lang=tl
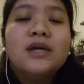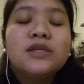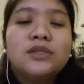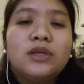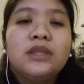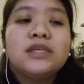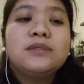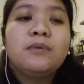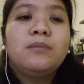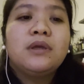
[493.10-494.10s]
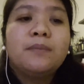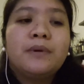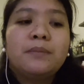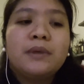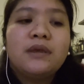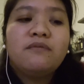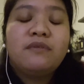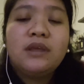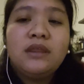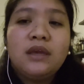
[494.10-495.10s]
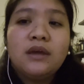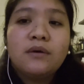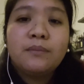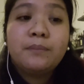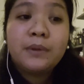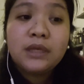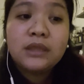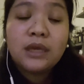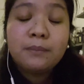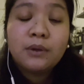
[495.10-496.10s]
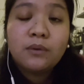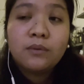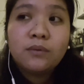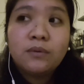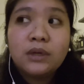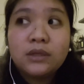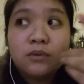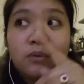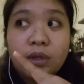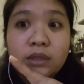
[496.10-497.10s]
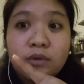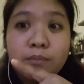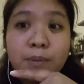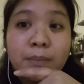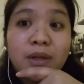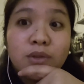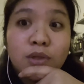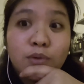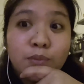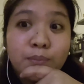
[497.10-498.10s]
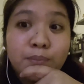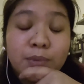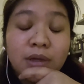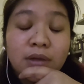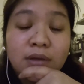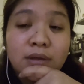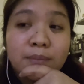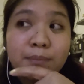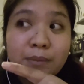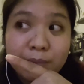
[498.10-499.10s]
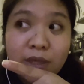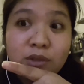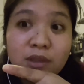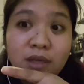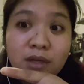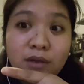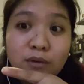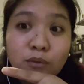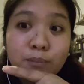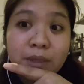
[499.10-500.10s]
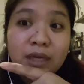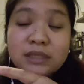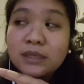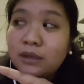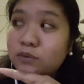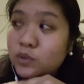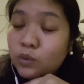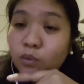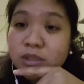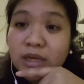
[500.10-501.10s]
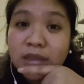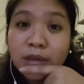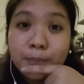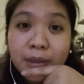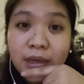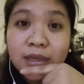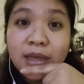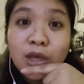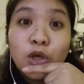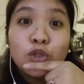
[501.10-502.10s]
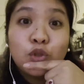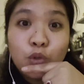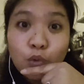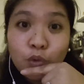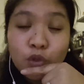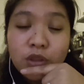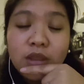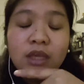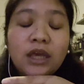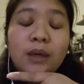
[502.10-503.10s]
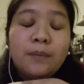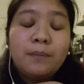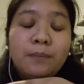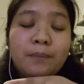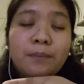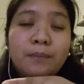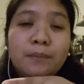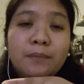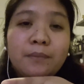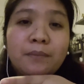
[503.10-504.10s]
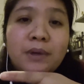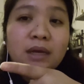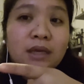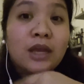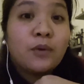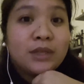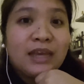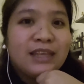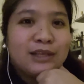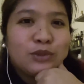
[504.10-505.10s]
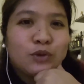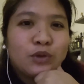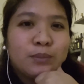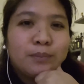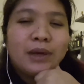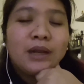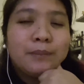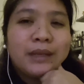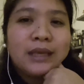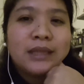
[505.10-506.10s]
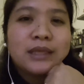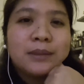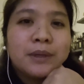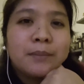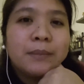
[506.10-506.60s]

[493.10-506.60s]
So, yan. Tapos mamaya, pag may free day ako, free time ako, at okay na yung pambayad ng, lump, ng, pambayad ng lumpia kasi gusto ko sanang mag-turon, maggagawa tayo ng turon para merienda ng mga